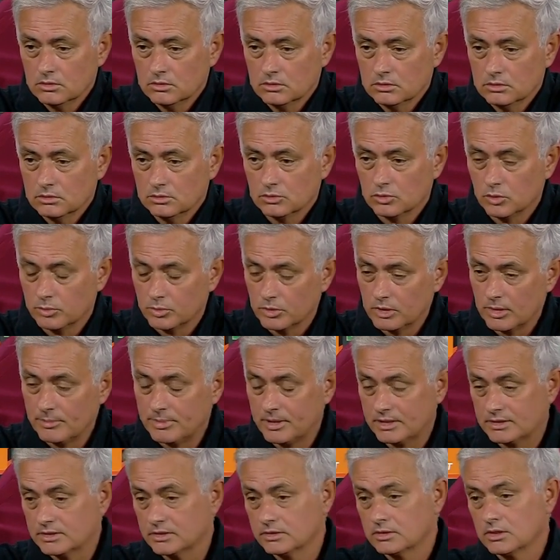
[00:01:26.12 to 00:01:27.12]
dopo la
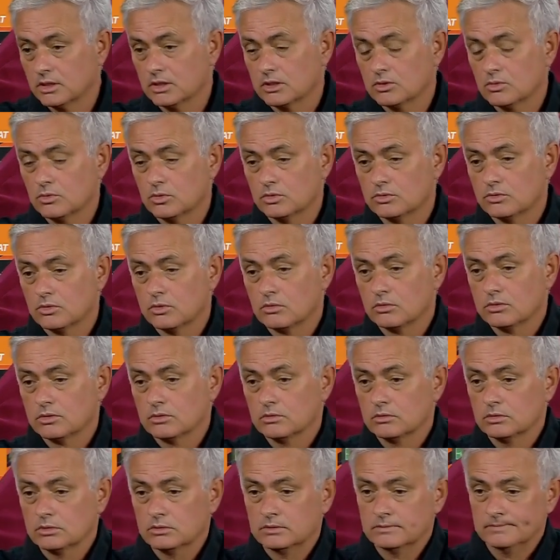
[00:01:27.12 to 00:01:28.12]
partita
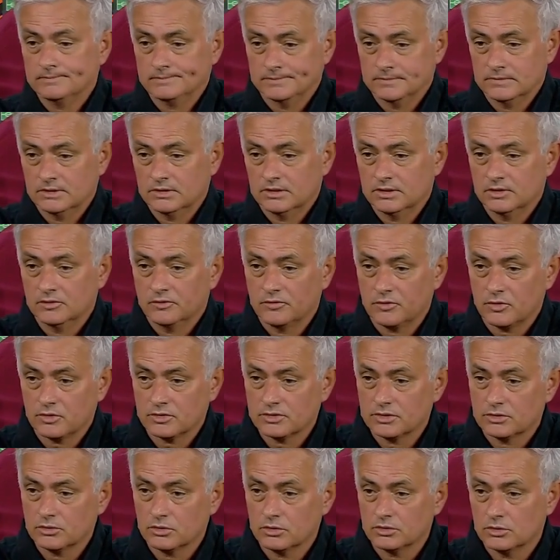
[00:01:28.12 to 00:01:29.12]
contro il
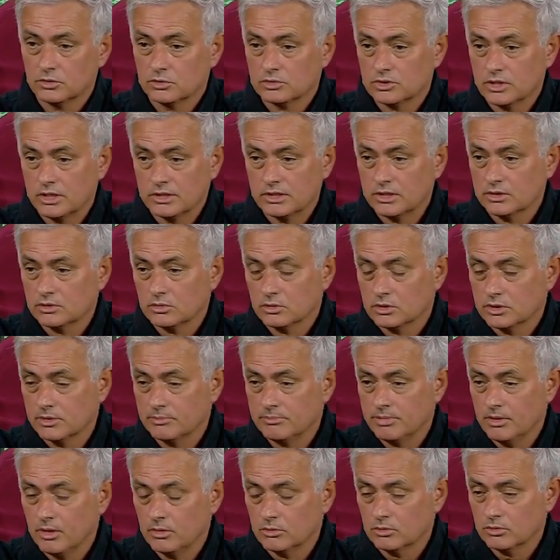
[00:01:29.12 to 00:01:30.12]
Frosinone ho già detto che
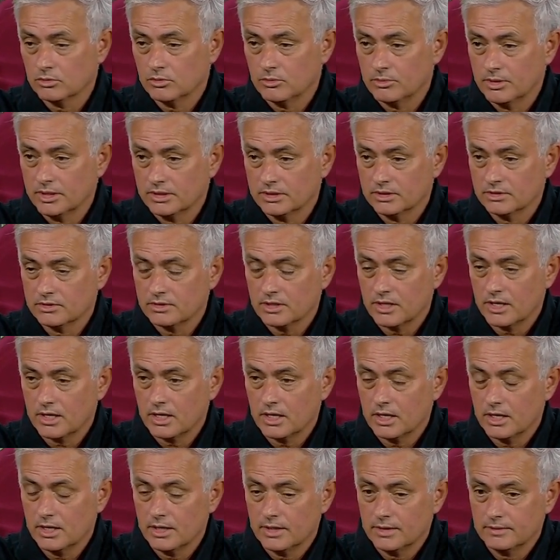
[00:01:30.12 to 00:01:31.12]
Paolo domani
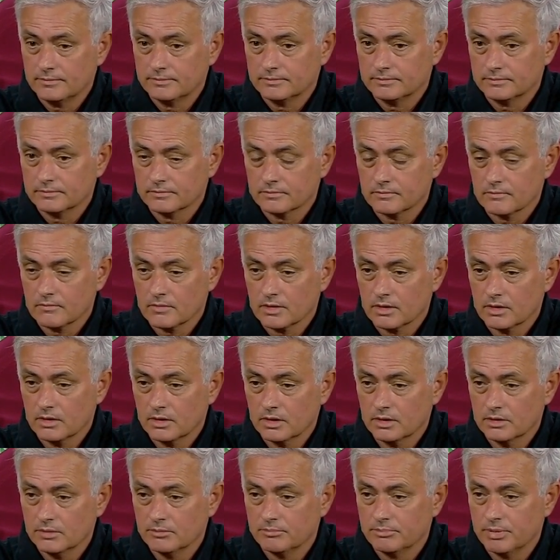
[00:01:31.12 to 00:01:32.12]
sarà
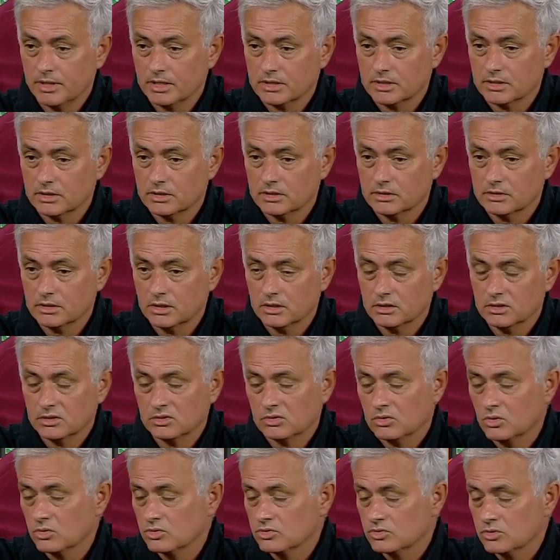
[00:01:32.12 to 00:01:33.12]
in panchina e
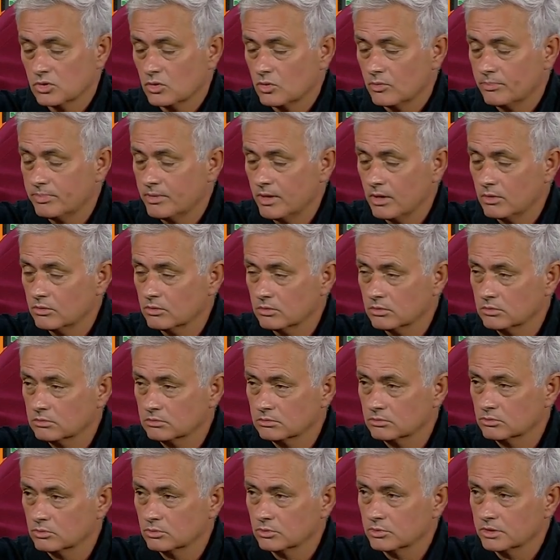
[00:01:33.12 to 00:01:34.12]
non solo Paolo,
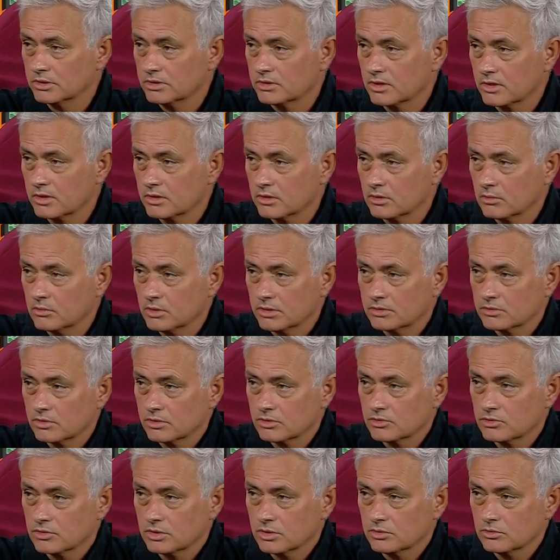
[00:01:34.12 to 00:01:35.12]
due, tre, quattro
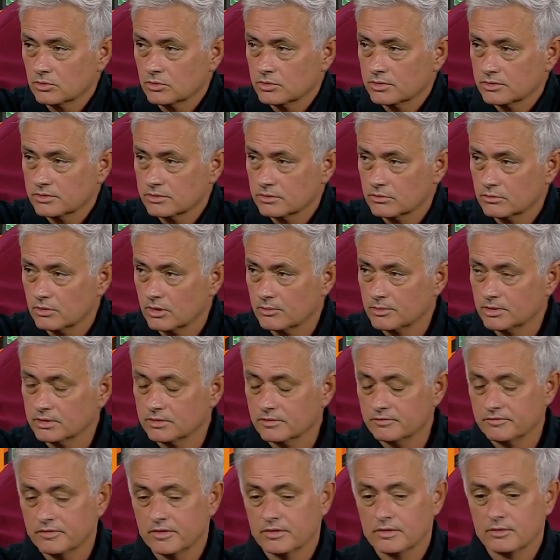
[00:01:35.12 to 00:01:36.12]
giocatori sicuramente
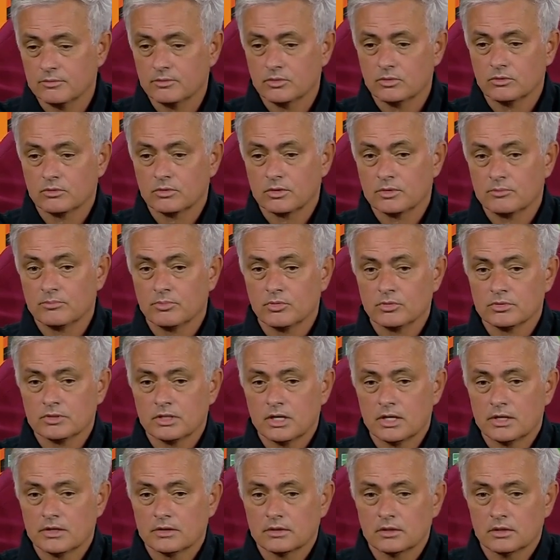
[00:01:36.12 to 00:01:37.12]
faremo
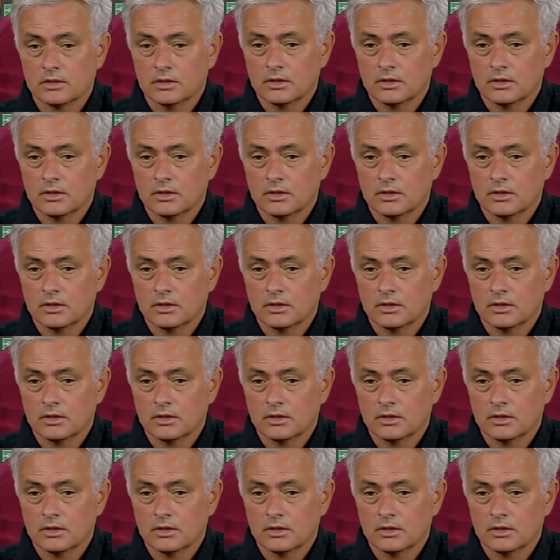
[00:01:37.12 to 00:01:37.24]
riposare,